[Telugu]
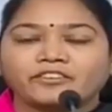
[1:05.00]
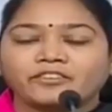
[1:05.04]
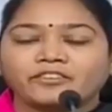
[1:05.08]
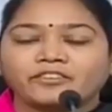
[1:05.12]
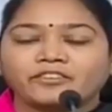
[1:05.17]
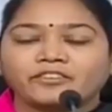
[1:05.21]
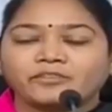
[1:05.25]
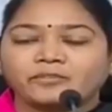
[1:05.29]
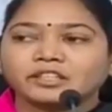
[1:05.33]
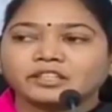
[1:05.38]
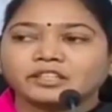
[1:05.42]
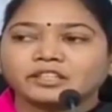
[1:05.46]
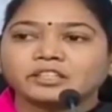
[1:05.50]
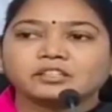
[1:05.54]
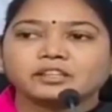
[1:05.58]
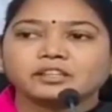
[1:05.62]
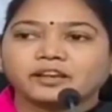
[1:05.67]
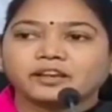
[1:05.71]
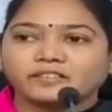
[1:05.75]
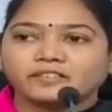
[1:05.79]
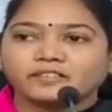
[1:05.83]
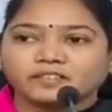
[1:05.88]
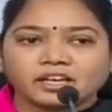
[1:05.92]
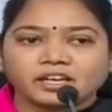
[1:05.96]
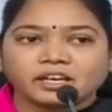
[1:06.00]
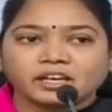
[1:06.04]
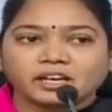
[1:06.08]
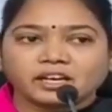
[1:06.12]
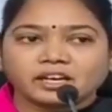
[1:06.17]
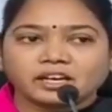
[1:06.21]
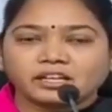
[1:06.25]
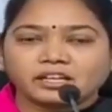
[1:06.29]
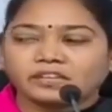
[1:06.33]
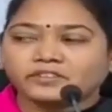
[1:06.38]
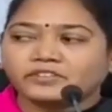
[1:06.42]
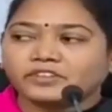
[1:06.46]
బాధితులు ఎవరైనా
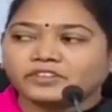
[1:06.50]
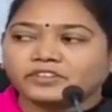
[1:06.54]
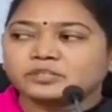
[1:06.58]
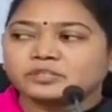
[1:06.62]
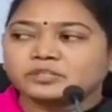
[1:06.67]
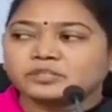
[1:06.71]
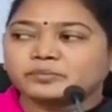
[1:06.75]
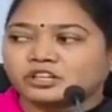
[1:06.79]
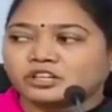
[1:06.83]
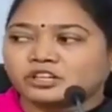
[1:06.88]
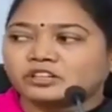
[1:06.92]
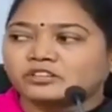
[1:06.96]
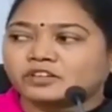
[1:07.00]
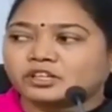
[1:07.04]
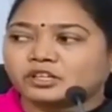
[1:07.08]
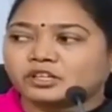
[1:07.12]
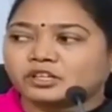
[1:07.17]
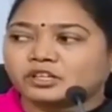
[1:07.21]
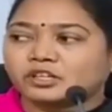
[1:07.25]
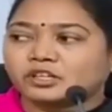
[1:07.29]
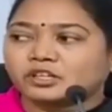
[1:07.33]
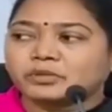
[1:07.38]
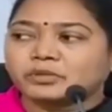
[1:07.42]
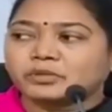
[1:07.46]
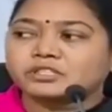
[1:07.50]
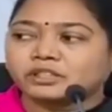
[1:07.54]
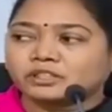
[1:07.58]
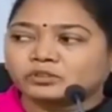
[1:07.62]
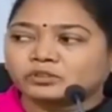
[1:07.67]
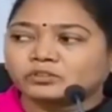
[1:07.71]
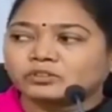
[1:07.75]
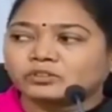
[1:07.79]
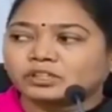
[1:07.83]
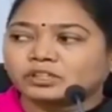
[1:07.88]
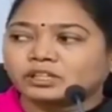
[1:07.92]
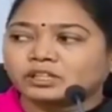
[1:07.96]
కానీ విడిచిపెట్టేటువంటి
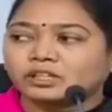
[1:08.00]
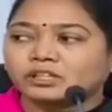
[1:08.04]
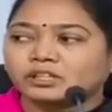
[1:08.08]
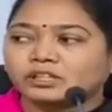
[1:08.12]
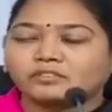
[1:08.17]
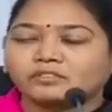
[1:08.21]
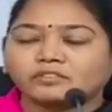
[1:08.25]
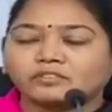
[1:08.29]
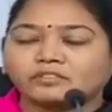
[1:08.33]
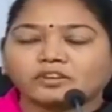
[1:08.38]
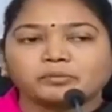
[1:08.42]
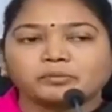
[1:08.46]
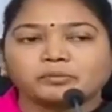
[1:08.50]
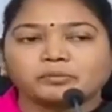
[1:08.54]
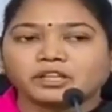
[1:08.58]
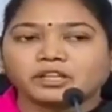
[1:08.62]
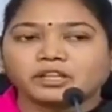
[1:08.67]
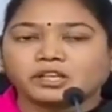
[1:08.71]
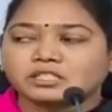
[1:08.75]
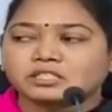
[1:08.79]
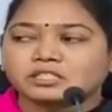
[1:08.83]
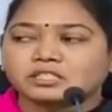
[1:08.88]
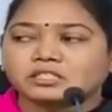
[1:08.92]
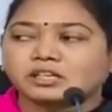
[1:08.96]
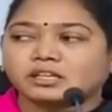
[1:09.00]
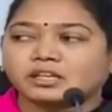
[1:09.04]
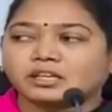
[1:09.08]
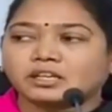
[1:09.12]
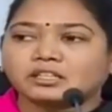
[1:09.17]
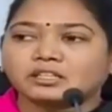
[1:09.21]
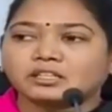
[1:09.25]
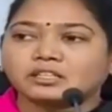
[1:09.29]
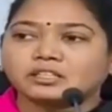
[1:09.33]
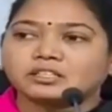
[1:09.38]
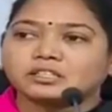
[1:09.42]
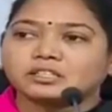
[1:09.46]
ప్రసక్తి ఉండదండి వాళ్ళ మీద
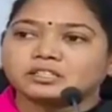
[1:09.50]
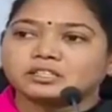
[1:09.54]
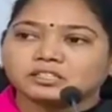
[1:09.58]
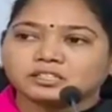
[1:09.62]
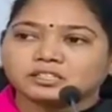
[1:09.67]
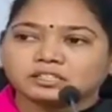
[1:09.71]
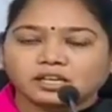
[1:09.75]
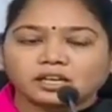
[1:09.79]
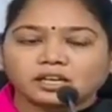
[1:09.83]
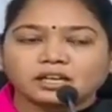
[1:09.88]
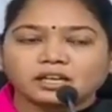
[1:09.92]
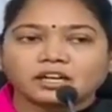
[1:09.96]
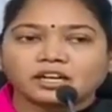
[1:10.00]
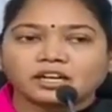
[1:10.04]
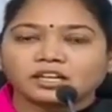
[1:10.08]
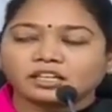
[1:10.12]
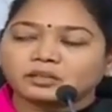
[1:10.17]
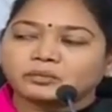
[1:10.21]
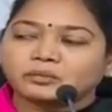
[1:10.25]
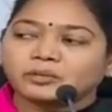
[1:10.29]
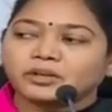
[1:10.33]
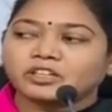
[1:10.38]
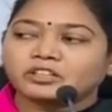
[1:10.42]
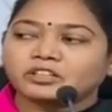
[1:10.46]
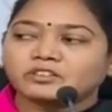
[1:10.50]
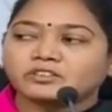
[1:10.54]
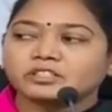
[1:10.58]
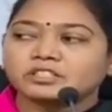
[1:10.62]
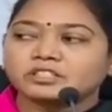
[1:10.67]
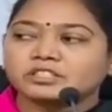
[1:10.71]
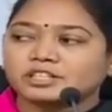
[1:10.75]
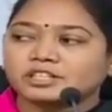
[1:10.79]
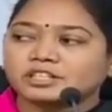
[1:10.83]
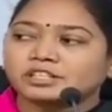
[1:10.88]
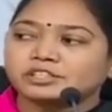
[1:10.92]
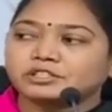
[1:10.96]
ఖచ్చితంగా చాలా
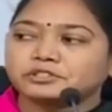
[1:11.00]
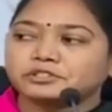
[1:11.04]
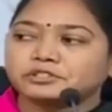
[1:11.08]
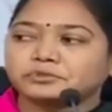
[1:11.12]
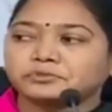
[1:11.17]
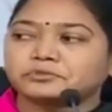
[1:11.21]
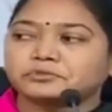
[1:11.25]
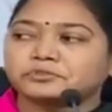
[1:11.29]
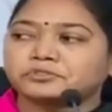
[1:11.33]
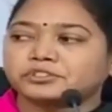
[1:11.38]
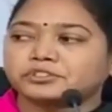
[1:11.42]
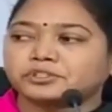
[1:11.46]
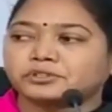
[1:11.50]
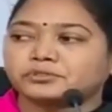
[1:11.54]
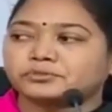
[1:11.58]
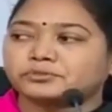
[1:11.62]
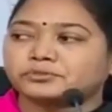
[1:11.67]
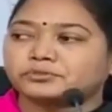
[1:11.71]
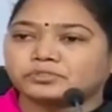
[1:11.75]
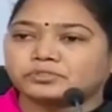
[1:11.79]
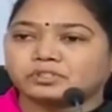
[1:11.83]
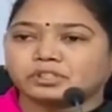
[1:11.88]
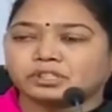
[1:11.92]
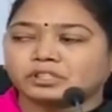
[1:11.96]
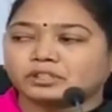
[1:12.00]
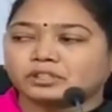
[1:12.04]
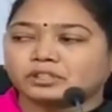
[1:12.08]
కఠినమైనటువంటి చర్యలు తీసుకోవడం జరుగుతుంది